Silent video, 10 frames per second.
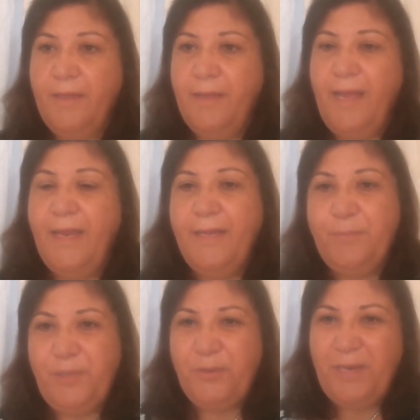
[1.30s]

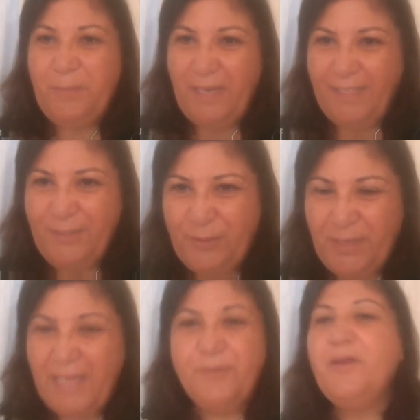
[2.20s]
اهلا بيكم انا ميرات
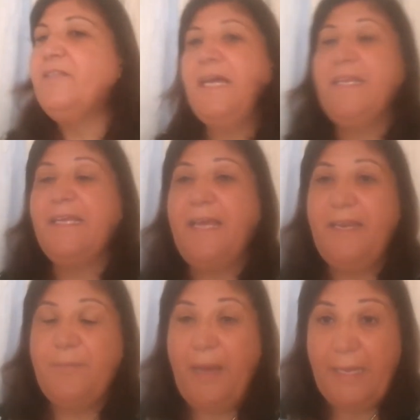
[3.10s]
السكري والنهارده
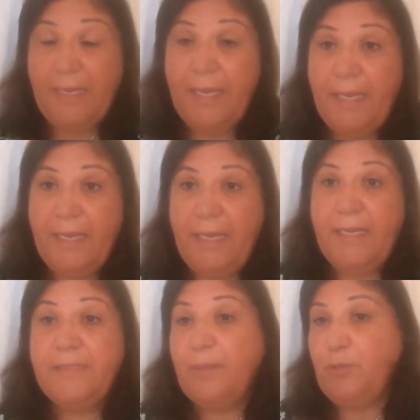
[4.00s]
هنتكلم عن ايه
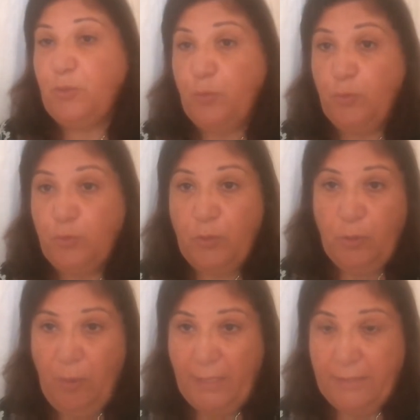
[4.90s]
اللي انت بتقوله طول
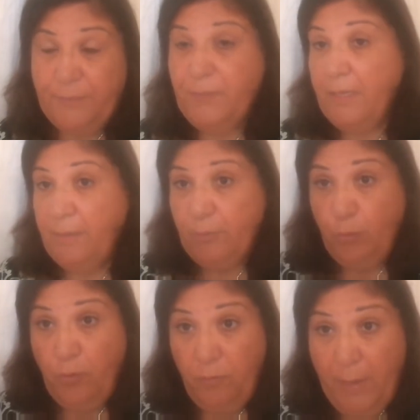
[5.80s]
الوقت
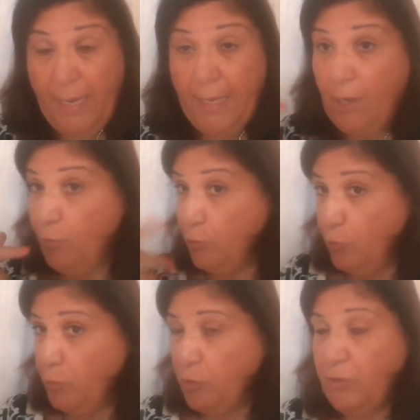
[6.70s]
بتقوله في بالك او
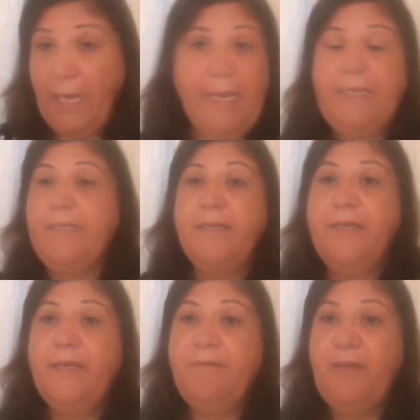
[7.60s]
بتقوله بصوت عالي
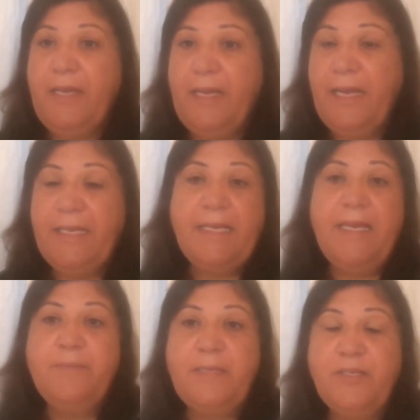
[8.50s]

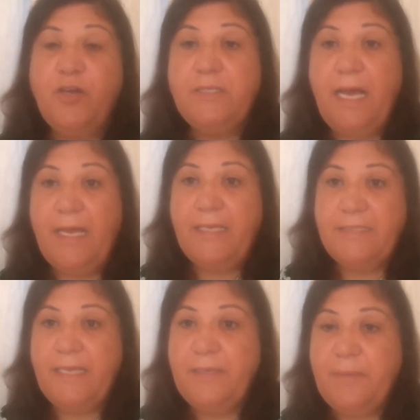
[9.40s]
فهنتكلم النهارده على
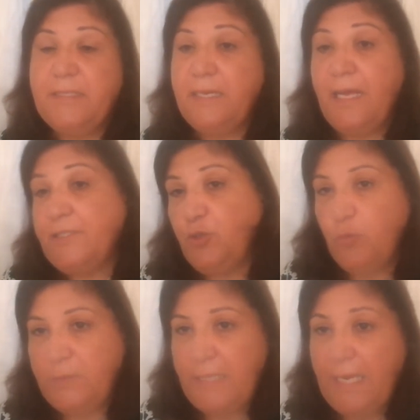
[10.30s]
زي مثلا
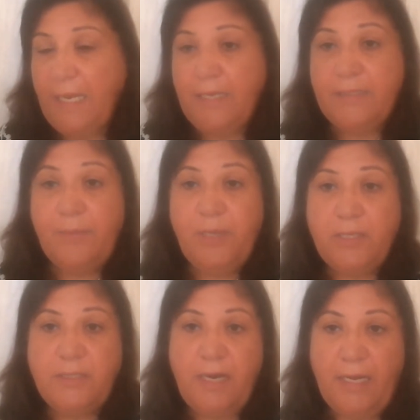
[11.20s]
هديكم مثال لان ده
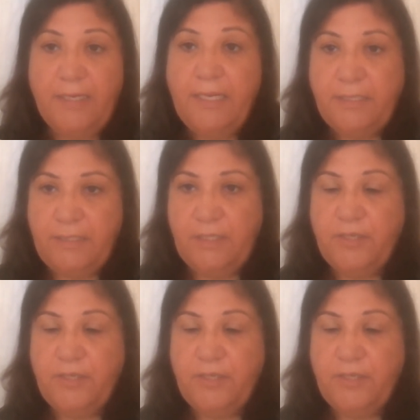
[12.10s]
بيأثر علينا كتير